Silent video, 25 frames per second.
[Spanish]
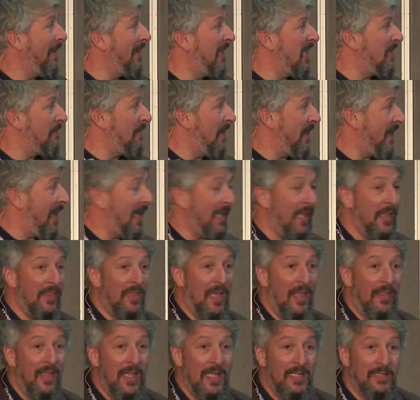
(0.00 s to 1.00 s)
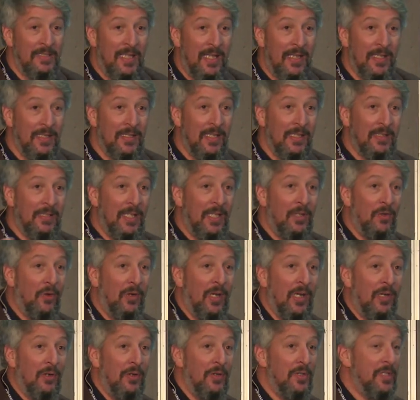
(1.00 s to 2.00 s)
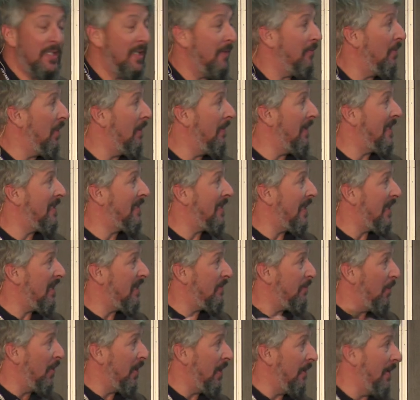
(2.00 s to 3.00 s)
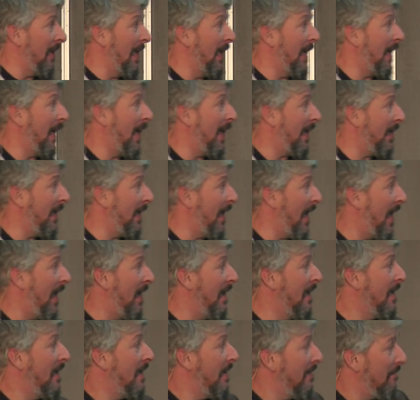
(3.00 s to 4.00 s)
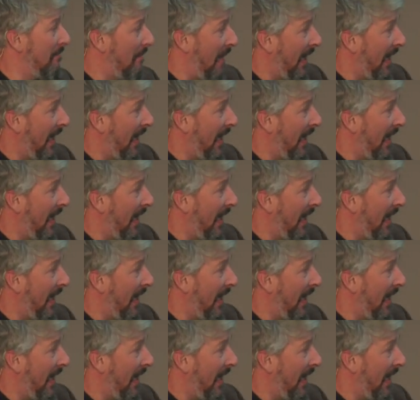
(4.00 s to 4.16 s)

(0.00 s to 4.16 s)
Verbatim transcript: especializada está intentando que el coche vuelva a estar disponible en carrera, hay